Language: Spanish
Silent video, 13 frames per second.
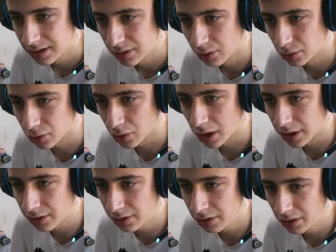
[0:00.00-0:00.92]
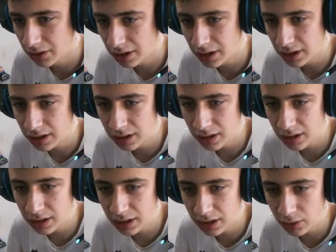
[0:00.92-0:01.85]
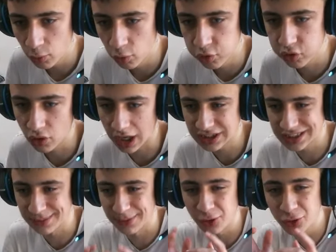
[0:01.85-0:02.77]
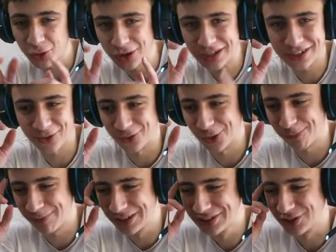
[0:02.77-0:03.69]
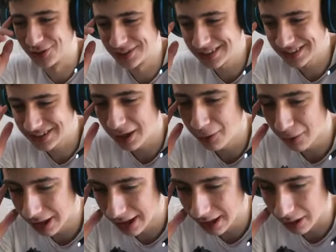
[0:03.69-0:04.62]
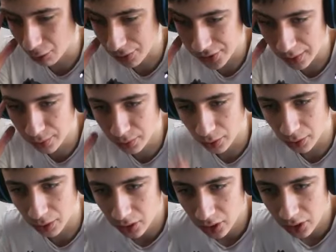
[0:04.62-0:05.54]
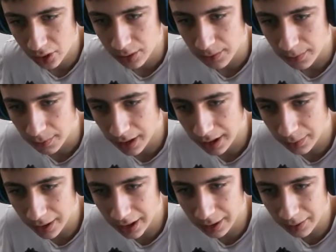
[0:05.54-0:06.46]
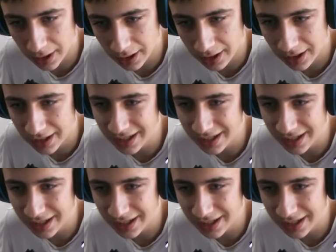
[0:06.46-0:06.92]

Otro cañón y... Uf, casi me doy con, los pinchos. Eh, he estado ah, rozándolo. Vale, vale, vale. Y...